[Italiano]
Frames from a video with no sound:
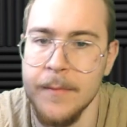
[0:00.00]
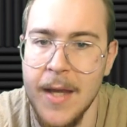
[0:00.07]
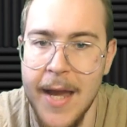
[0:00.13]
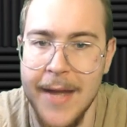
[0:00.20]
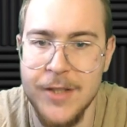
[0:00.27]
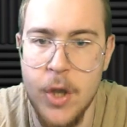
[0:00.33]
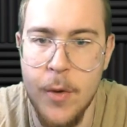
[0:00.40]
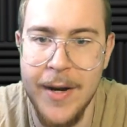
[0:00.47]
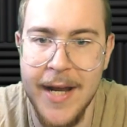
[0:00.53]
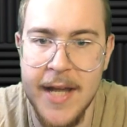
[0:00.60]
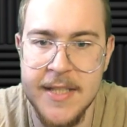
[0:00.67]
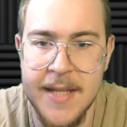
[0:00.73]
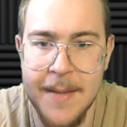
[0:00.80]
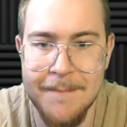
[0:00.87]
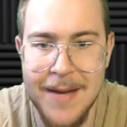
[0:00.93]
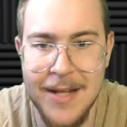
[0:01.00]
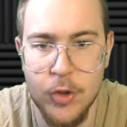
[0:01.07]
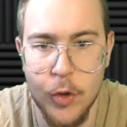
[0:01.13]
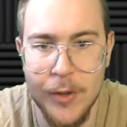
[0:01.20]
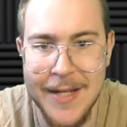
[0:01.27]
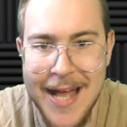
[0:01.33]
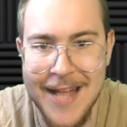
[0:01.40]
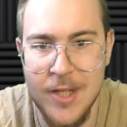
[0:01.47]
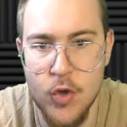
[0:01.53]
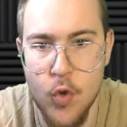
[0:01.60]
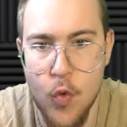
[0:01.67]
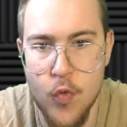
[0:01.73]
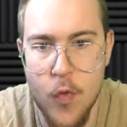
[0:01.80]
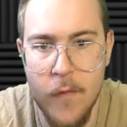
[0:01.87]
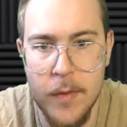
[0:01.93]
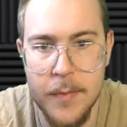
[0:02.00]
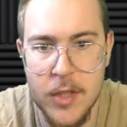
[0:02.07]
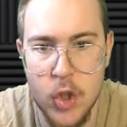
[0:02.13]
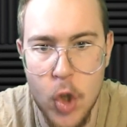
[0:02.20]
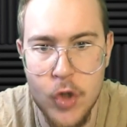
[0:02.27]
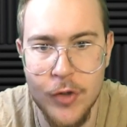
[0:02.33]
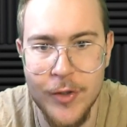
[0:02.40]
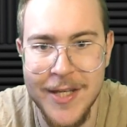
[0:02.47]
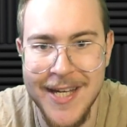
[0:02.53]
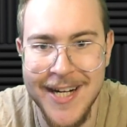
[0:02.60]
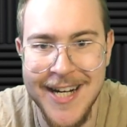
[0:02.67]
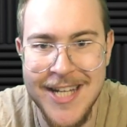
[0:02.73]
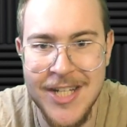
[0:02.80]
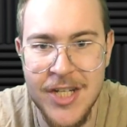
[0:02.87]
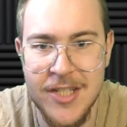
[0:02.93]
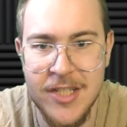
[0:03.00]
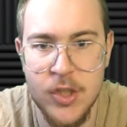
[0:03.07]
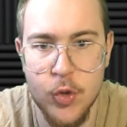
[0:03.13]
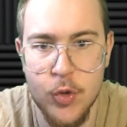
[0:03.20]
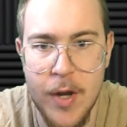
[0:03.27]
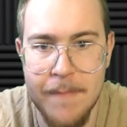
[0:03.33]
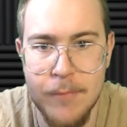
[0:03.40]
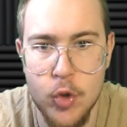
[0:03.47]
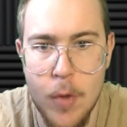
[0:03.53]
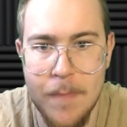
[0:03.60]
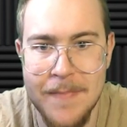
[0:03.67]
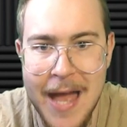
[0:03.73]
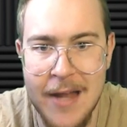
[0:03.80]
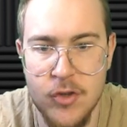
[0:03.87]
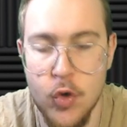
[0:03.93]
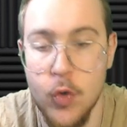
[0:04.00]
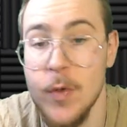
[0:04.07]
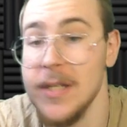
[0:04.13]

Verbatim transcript: E ciao ragazzi e bentornati in un nuovo episodio di recensione più doppiaggio.